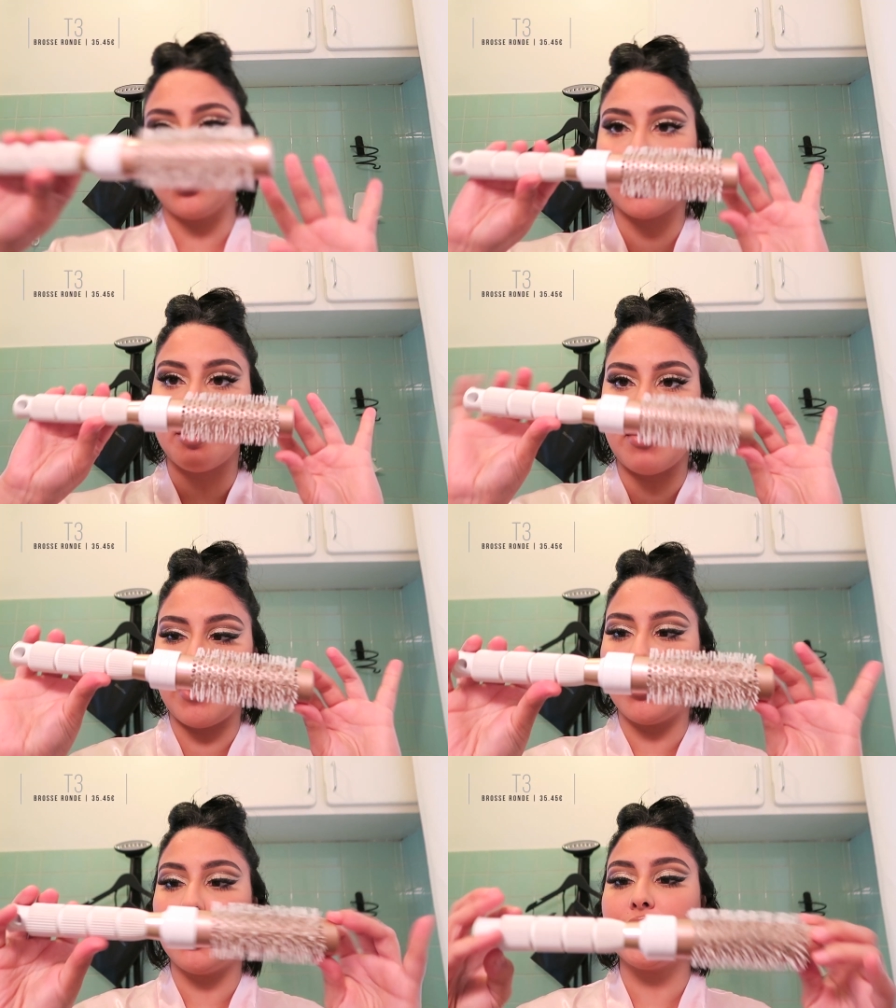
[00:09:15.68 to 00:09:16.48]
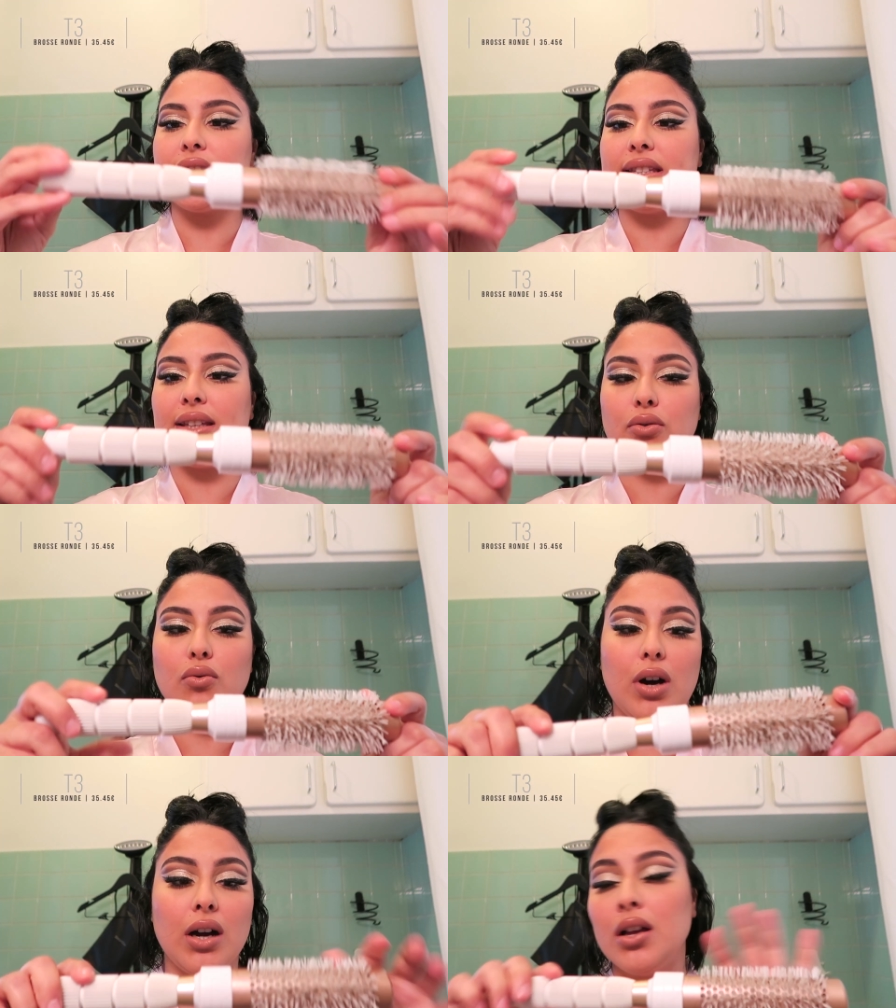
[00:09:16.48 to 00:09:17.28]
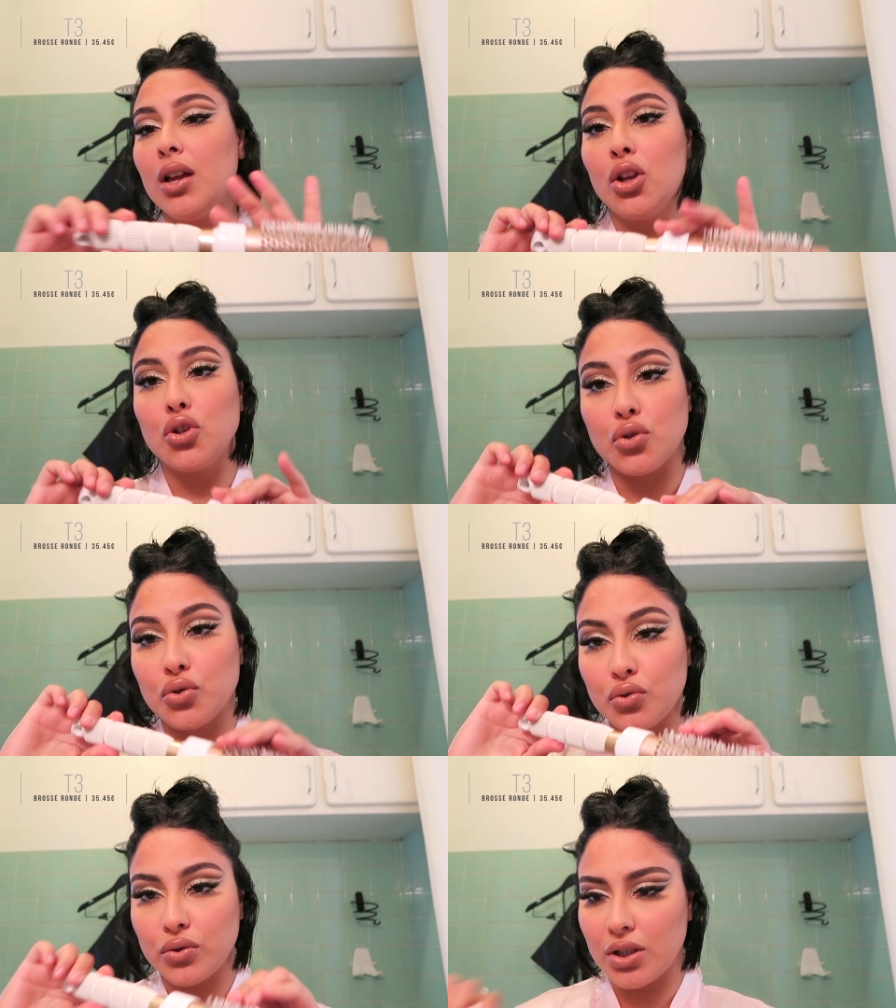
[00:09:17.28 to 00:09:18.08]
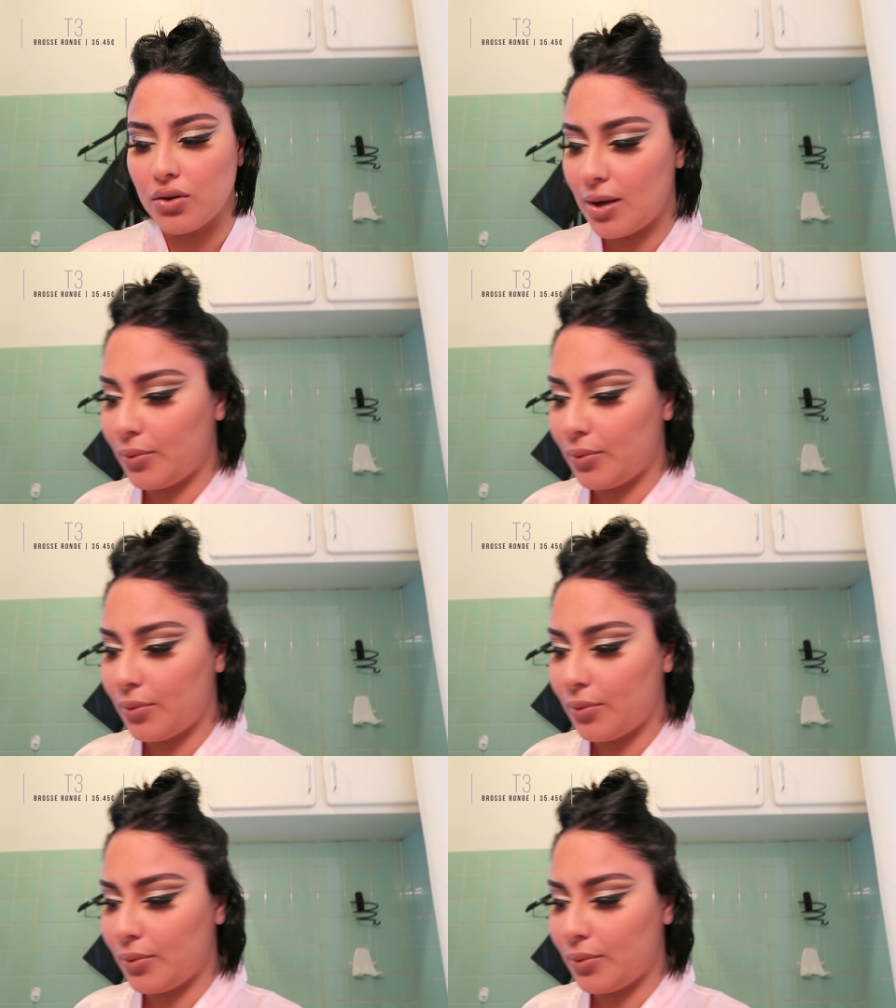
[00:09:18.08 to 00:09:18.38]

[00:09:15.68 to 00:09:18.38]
Donc ma brosse T3. Je suis euh,